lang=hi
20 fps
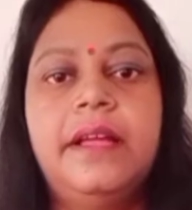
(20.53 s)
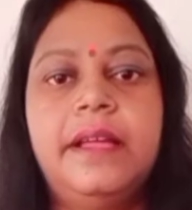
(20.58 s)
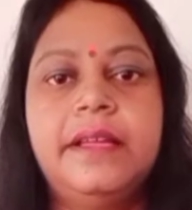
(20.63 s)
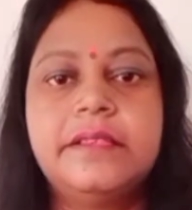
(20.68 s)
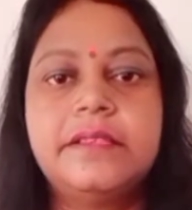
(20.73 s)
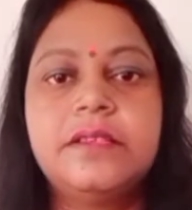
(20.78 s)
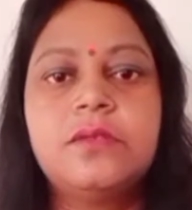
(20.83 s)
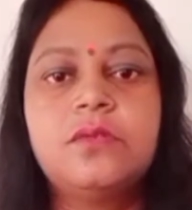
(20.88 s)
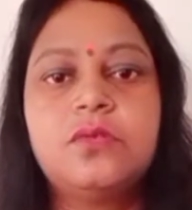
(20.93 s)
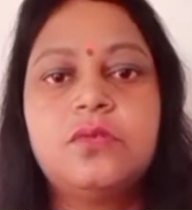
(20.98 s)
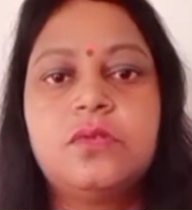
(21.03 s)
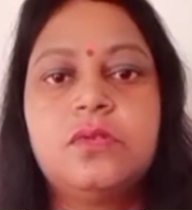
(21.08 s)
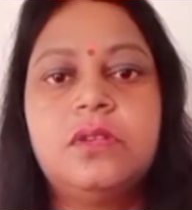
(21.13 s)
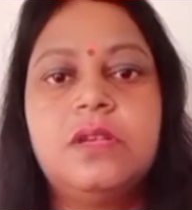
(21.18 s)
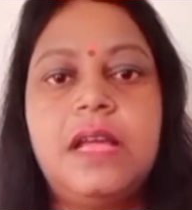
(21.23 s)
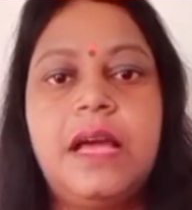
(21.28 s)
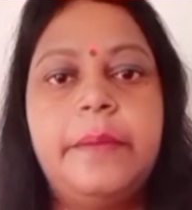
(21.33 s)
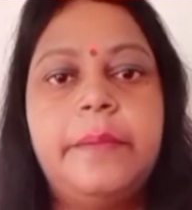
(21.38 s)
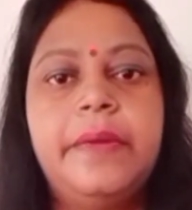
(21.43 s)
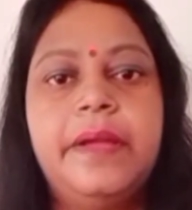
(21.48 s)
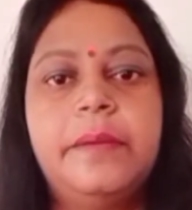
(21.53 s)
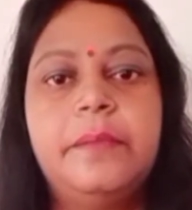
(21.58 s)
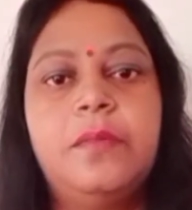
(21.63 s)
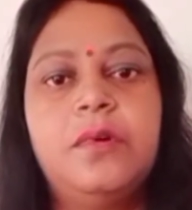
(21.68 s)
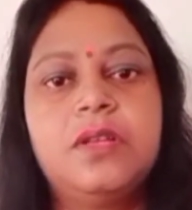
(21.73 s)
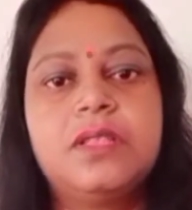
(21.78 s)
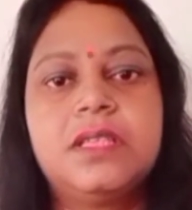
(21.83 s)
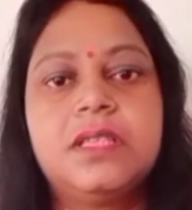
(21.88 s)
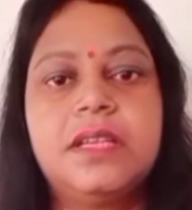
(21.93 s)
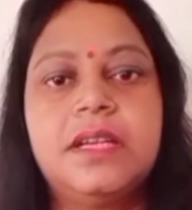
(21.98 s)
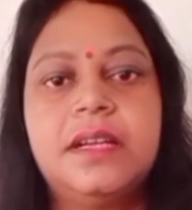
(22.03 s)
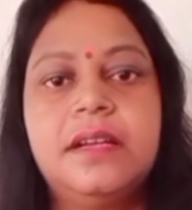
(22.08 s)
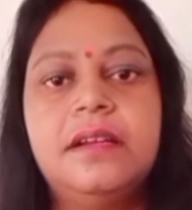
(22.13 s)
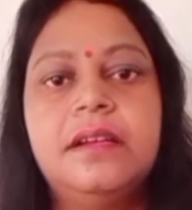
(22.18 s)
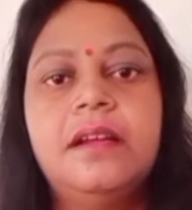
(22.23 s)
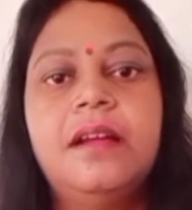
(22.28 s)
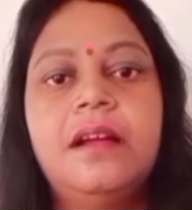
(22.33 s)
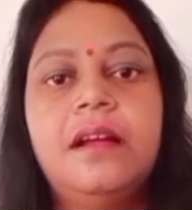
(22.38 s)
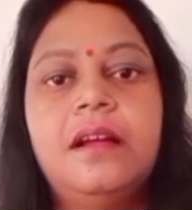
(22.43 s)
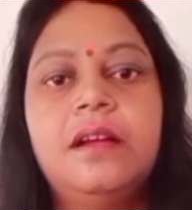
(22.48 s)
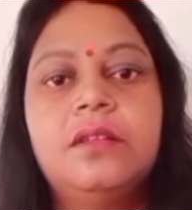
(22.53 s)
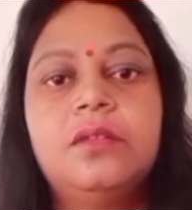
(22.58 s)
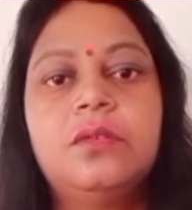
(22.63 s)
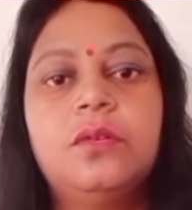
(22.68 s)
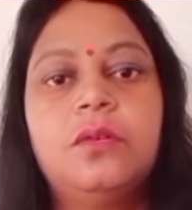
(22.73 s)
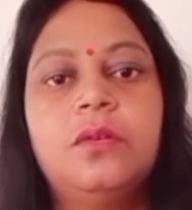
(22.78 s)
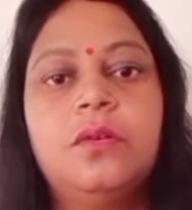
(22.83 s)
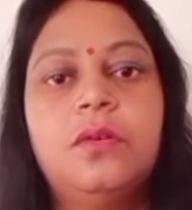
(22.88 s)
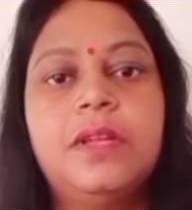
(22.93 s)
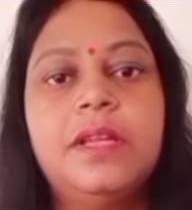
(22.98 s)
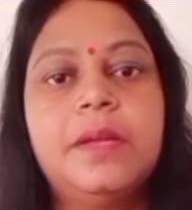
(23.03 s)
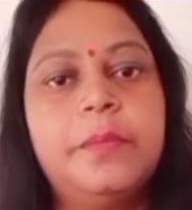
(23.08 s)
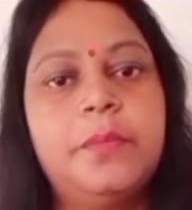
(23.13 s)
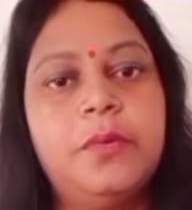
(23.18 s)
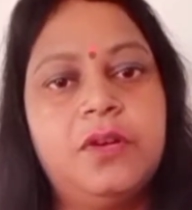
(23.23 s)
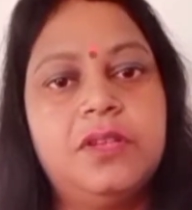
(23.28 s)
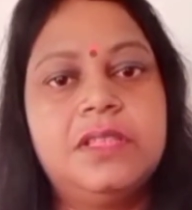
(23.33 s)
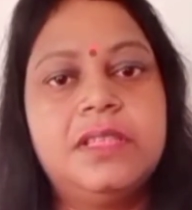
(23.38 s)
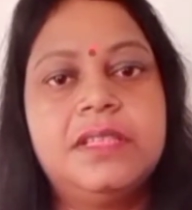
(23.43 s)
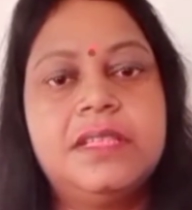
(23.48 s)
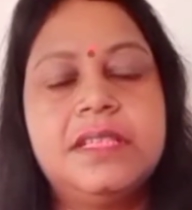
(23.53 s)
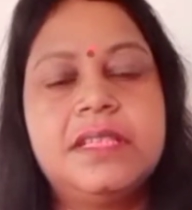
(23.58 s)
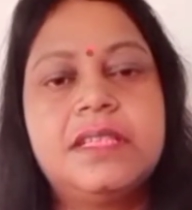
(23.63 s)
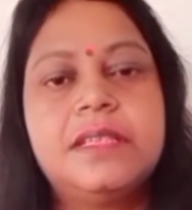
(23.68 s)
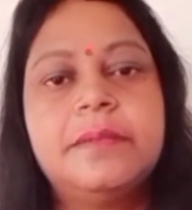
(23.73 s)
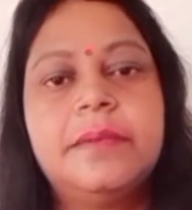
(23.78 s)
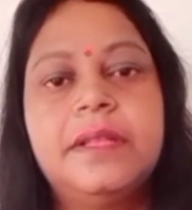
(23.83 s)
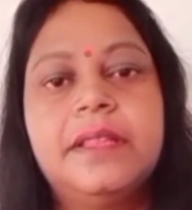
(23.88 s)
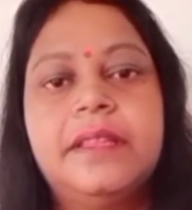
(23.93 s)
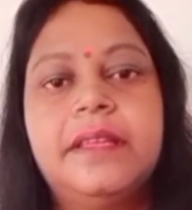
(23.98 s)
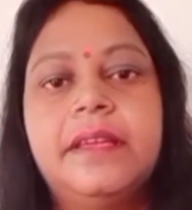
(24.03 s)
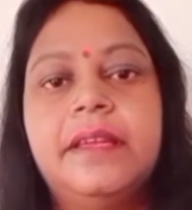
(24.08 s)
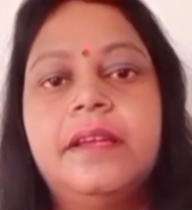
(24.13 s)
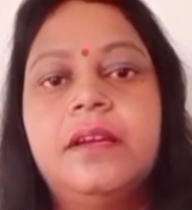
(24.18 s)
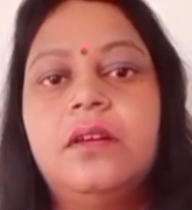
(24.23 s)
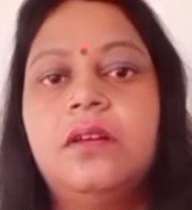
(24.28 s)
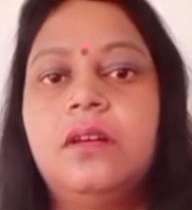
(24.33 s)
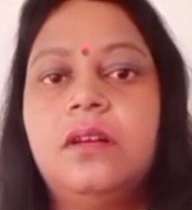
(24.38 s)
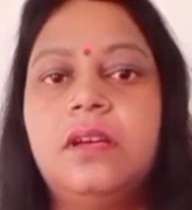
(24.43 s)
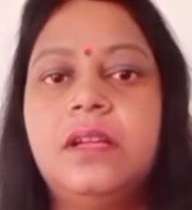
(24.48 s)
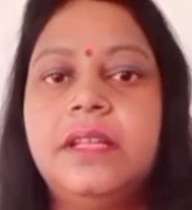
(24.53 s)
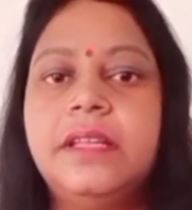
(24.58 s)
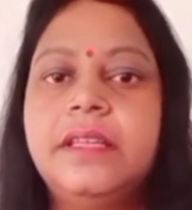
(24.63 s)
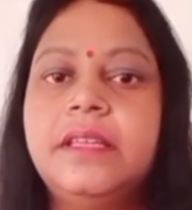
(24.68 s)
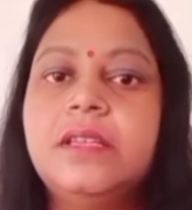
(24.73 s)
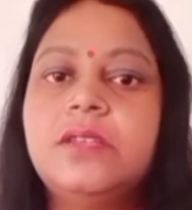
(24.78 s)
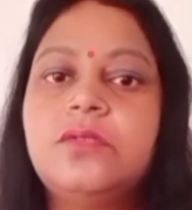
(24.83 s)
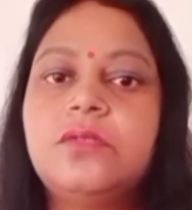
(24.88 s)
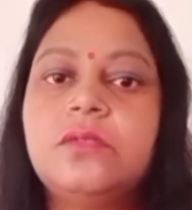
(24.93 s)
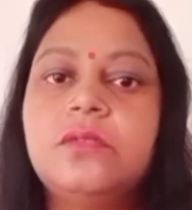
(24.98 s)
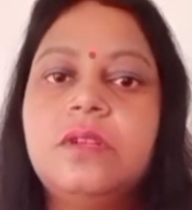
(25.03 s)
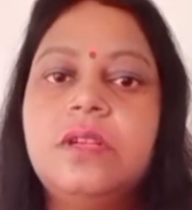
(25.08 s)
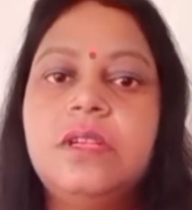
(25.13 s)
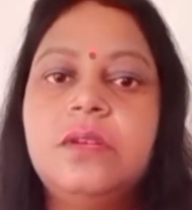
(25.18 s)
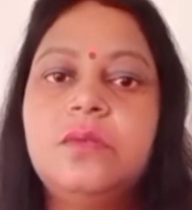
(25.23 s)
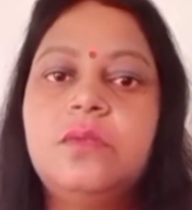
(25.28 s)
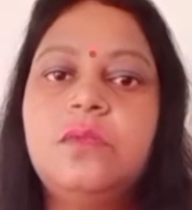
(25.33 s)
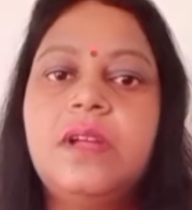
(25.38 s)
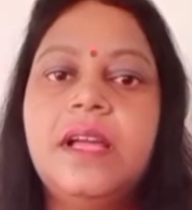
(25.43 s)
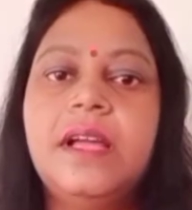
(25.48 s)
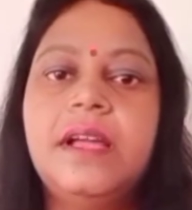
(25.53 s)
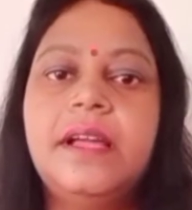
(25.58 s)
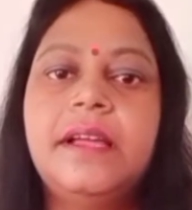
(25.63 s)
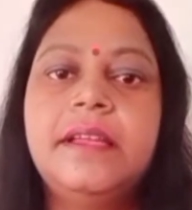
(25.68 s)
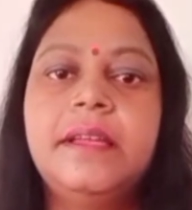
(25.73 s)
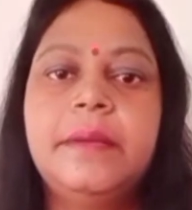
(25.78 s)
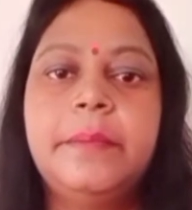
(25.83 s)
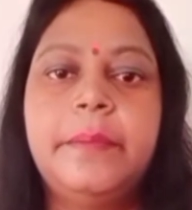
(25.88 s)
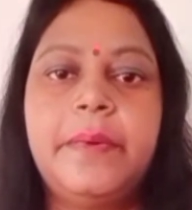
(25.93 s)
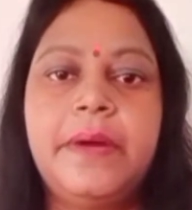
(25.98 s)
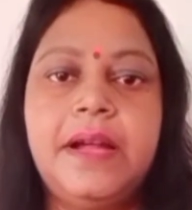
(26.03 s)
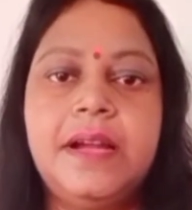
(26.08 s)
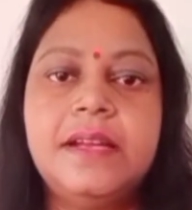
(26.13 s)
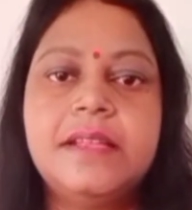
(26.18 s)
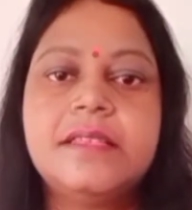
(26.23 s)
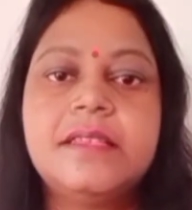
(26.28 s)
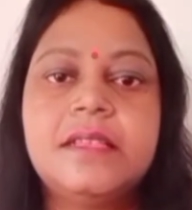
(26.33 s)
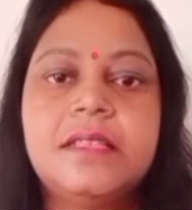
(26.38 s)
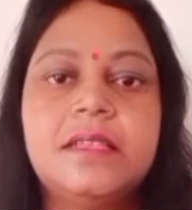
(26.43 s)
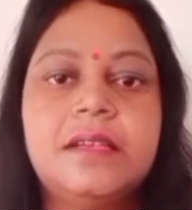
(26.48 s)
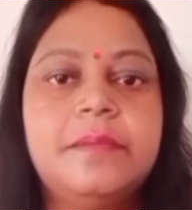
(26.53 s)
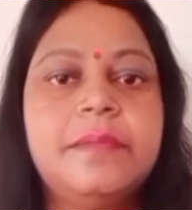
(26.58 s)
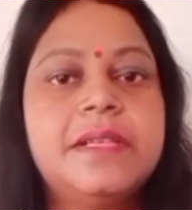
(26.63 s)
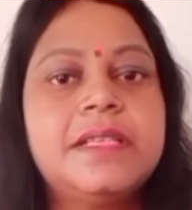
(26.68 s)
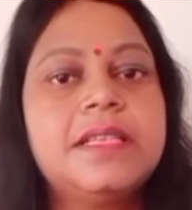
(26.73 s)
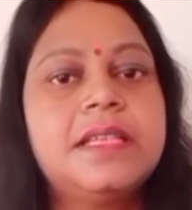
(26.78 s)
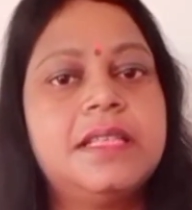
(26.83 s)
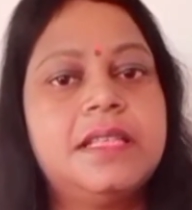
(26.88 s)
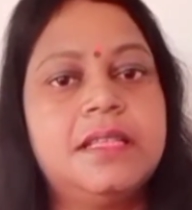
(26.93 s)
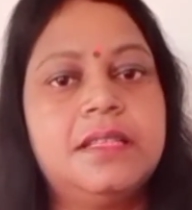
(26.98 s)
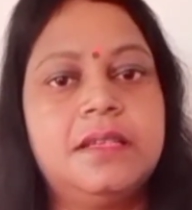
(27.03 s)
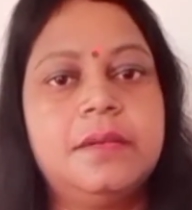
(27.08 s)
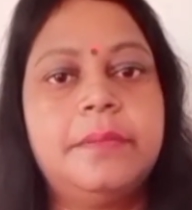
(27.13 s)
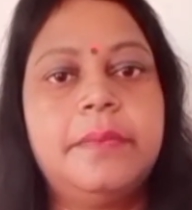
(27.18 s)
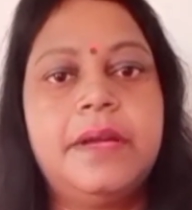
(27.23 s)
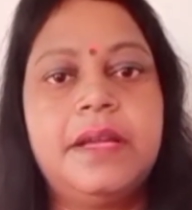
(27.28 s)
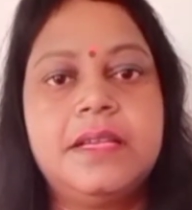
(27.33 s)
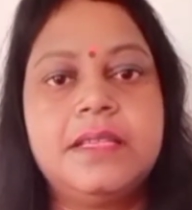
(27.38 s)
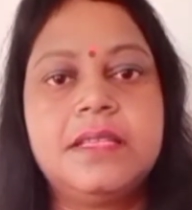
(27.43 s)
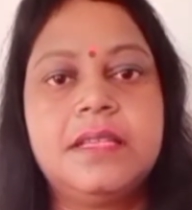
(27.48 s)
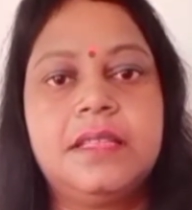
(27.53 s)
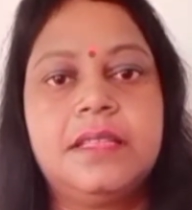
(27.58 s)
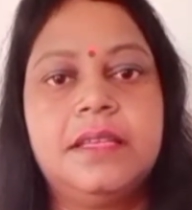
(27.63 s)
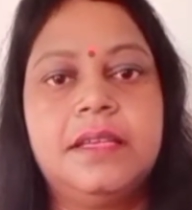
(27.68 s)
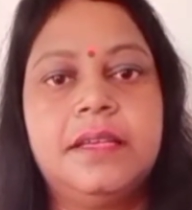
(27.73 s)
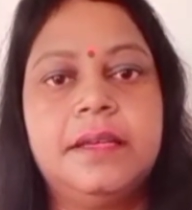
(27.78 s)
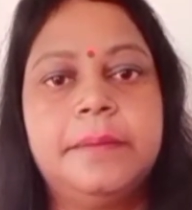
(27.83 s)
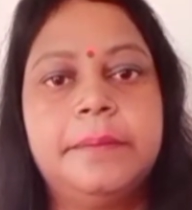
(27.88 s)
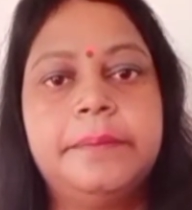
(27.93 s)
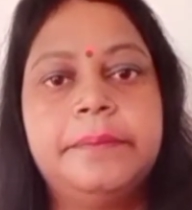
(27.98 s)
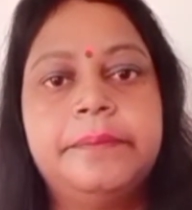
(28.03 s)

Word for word: ऐसा कुछ नाम है बहुत सारा तो ये बहुत ही टेस्टी बनते हैं और ये जो लिंगुड़ा है ये पहाड़ी क्षेत्र में ज़्यादातर पाए जाते हैं